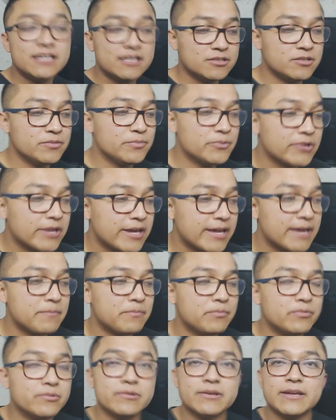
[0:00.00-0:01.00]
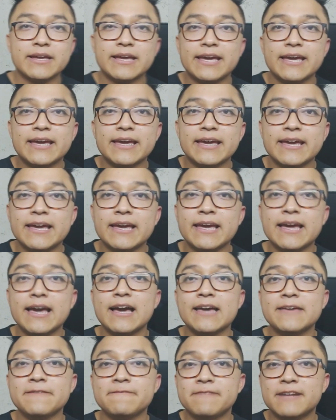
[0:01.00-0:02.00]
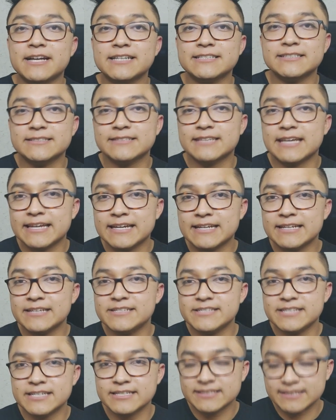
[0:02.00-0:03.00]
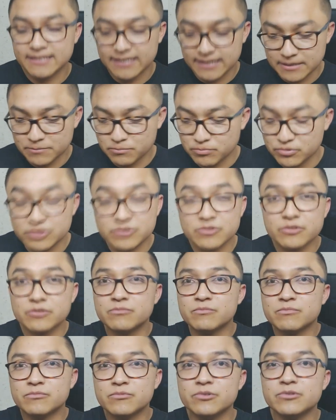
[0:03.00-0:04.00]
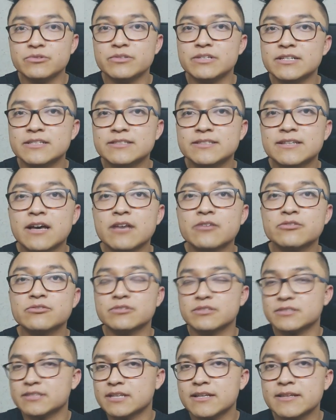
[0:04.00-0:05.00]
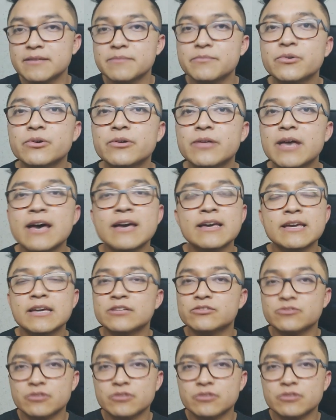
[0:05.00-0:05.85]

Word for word: ¿Esto por qué? Porque hay frases, hay clichés que pues son muy utilizados, que están de moda,